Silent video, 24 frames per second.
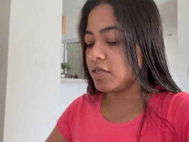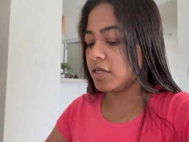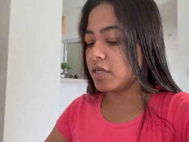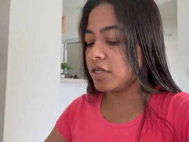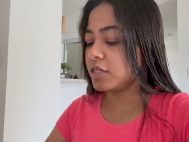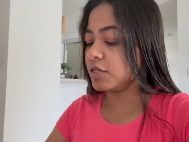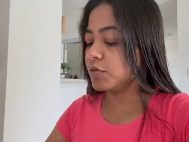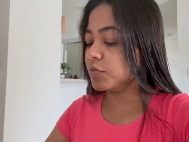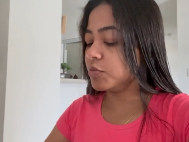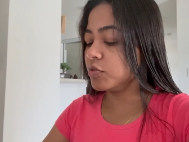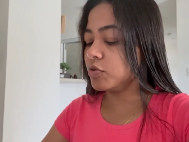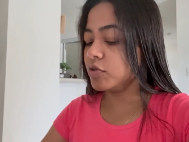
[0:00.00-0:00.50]

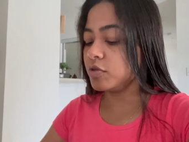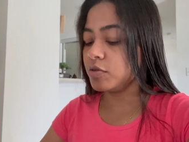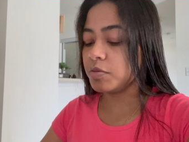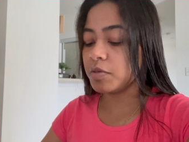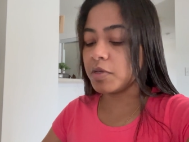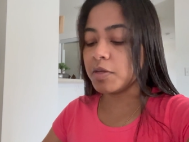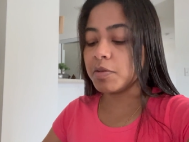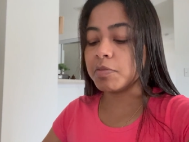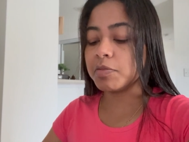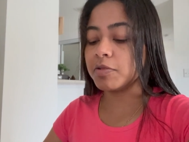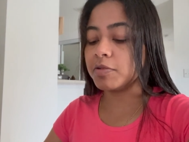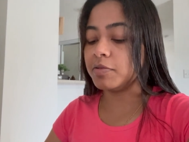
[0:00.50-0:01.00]
এটা
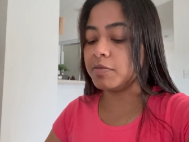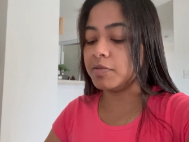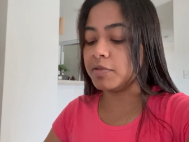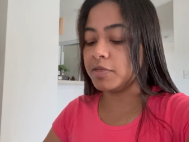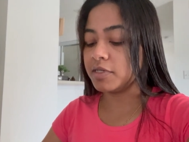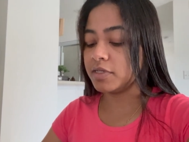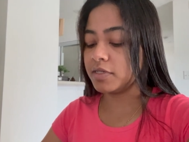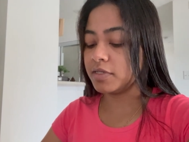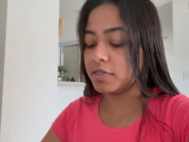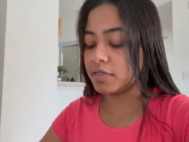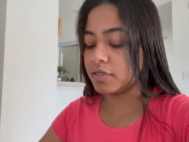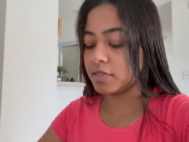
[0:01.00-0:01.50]
বলবেই বলবে
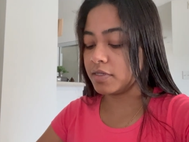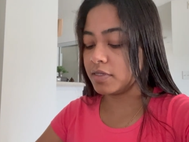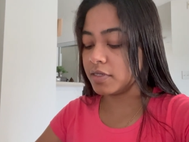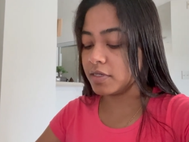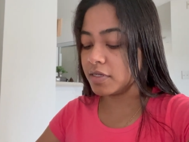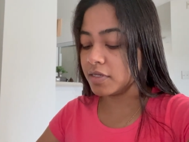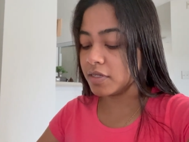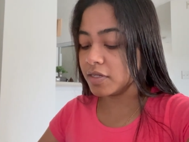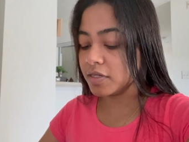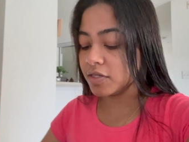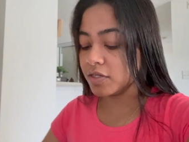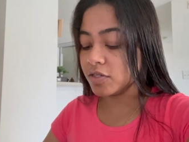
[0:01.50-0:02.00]

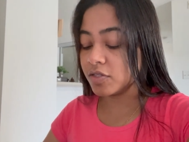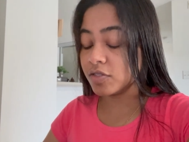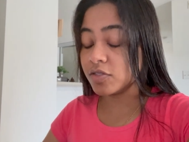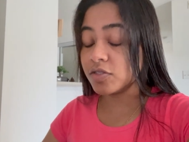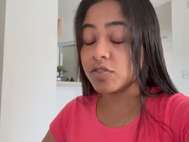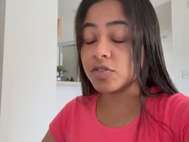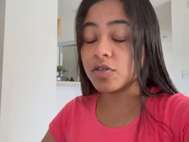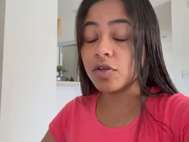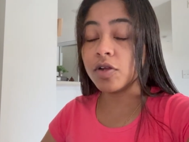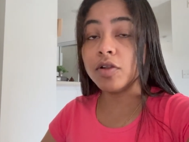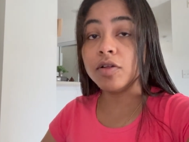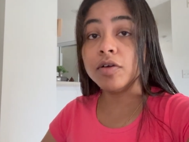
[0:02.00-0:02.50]

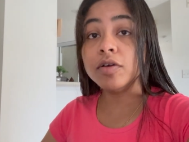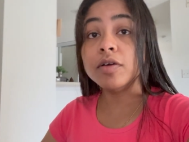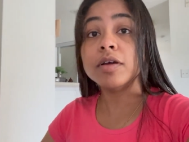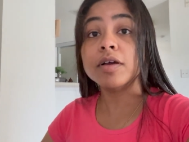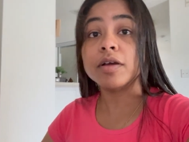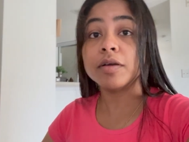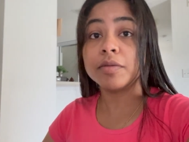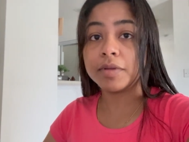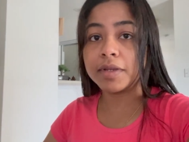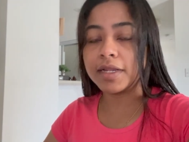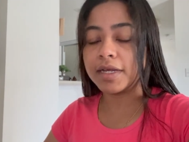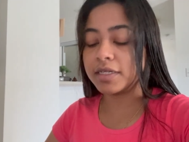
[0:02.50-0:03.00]
চলো
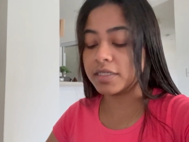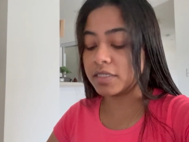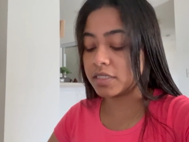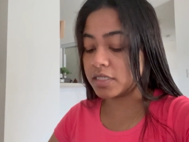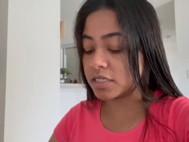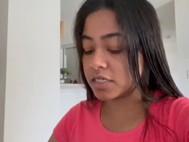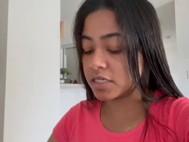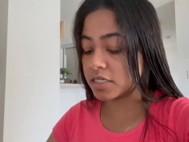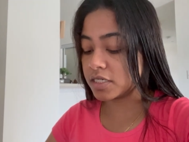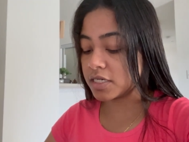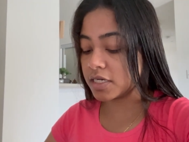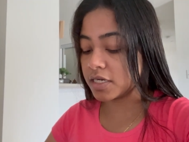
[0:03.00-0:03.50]
আমি
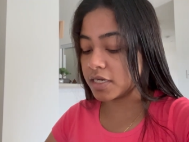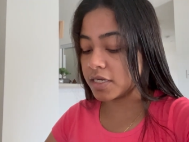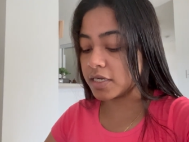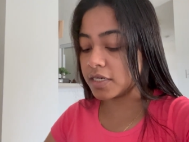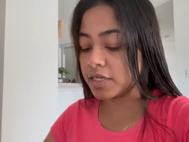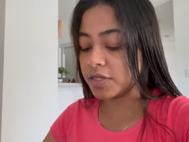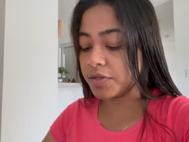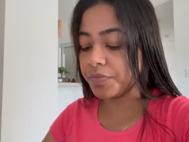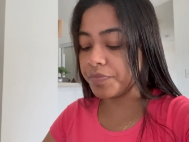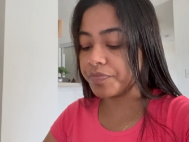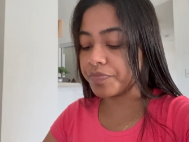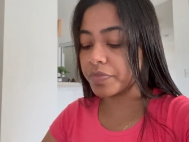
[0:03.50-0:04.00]
লাঞ্চটা সেরে নিই